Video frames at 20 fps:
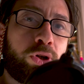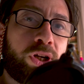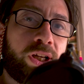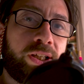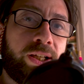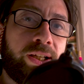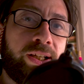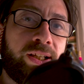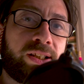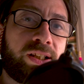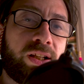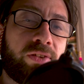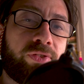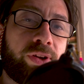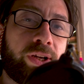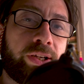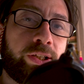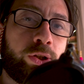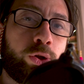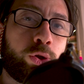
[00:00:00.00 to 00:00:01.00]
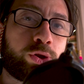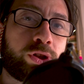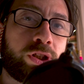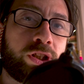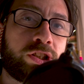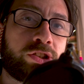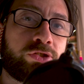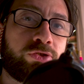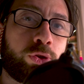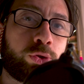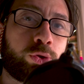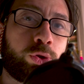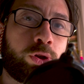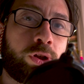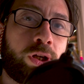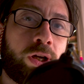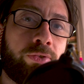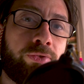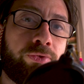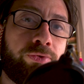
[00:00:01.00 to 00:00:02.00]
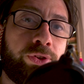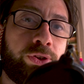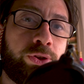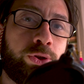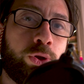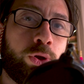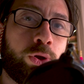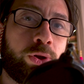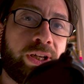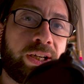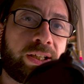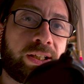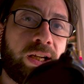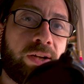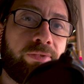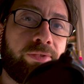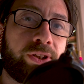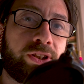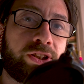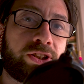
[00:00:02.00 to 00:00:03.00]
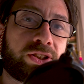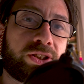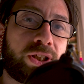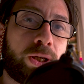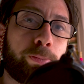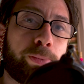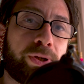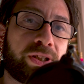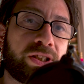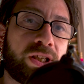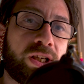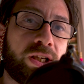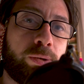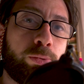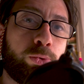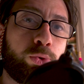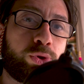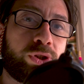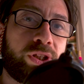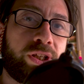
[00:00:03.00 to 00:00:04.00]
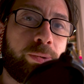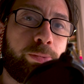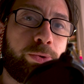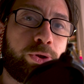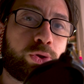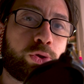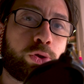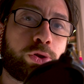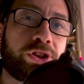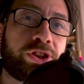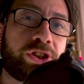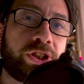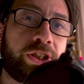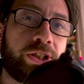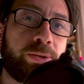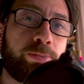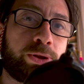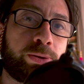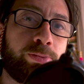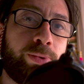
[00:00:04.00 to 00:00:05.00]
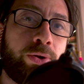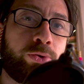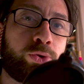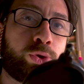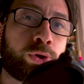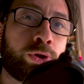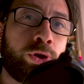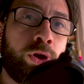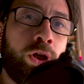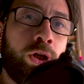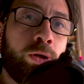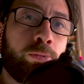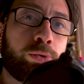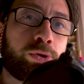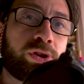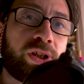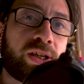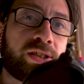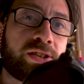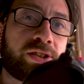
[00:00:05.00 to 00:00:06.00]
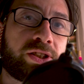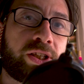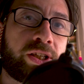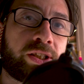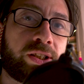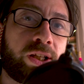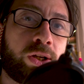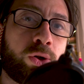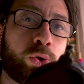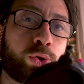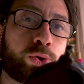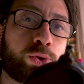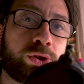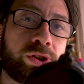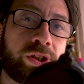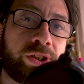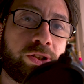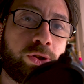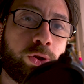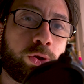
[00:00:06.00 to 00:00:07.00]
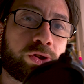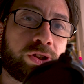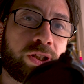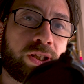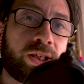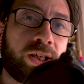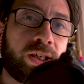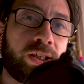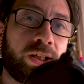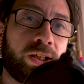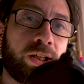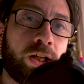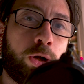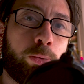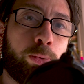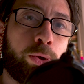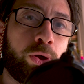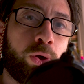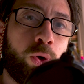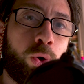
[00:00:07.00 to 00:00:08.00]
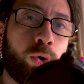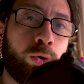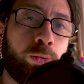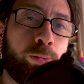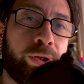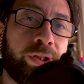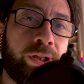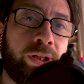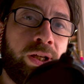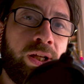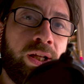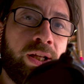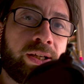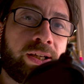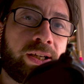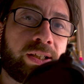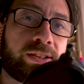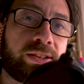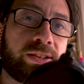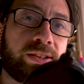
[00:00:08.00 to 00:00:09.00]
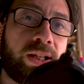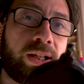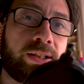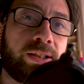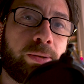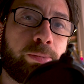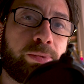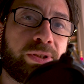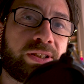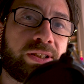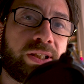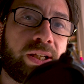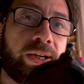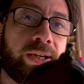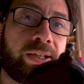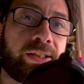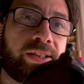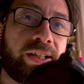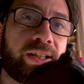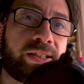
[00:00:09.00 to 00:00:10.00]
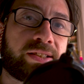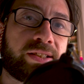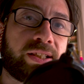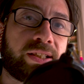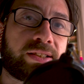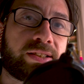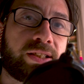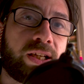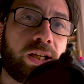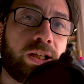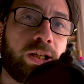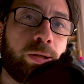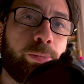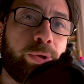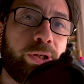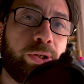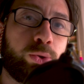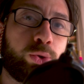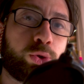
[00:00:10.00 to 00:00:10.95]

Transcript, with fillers: Bu kanala ilk defa geliyorsanız fotoğraf, video, reklam ve dijital pazarlama üzerine birçok içeriğimiz mevcut. Bu tarz içerikler hoşunuza gidiyorsa kanala abone olmayı, katıldan da bizlere destek sağlamayı